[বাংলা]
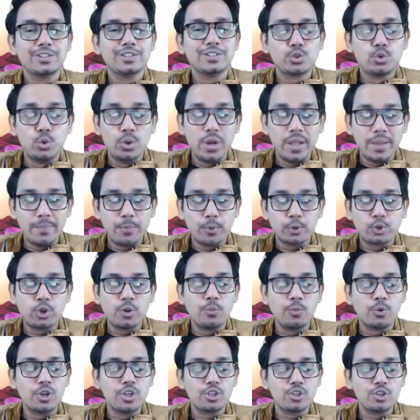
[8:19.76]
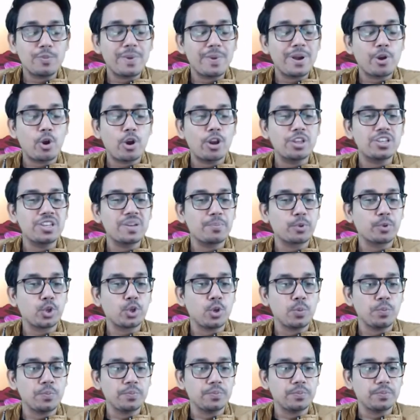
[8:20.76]
স্কুলে প্রথম উঠেছো বা কলেজে
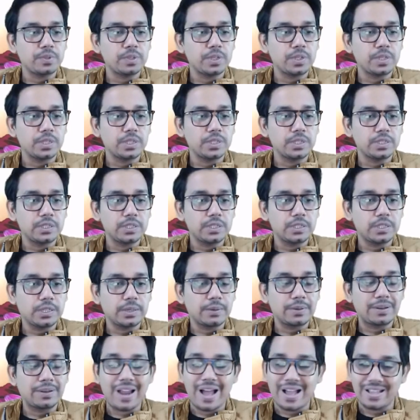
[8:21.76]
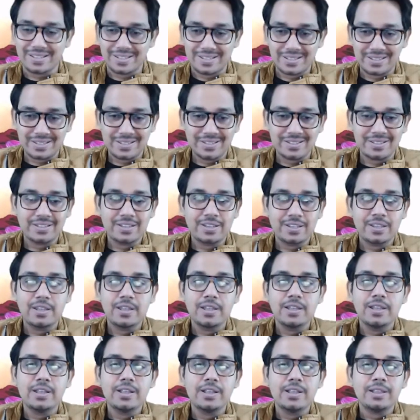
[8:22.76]
প্রথম ক্লাস
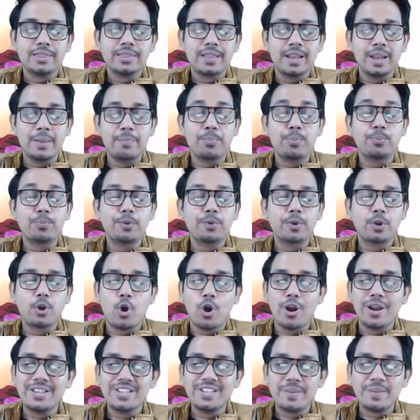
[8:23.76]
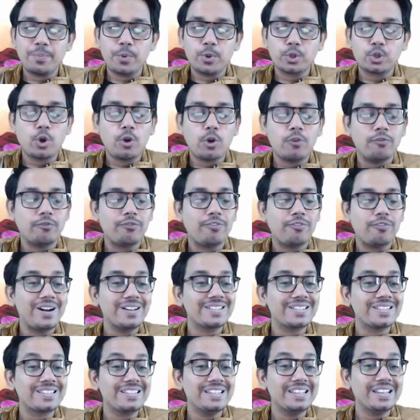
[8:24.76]
তাহলে কলেজে প্রথম
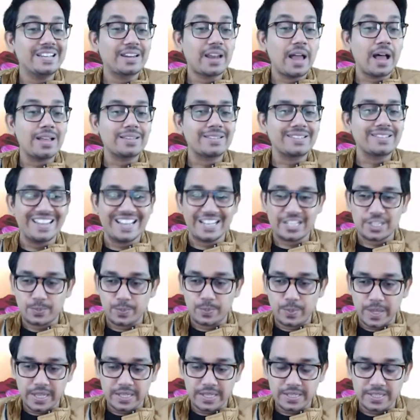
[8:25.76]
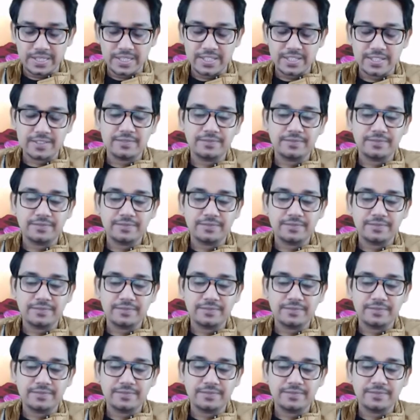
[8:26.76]
ফার্স্ট ডে ক্লাসের এক্সপিরিয়েন্স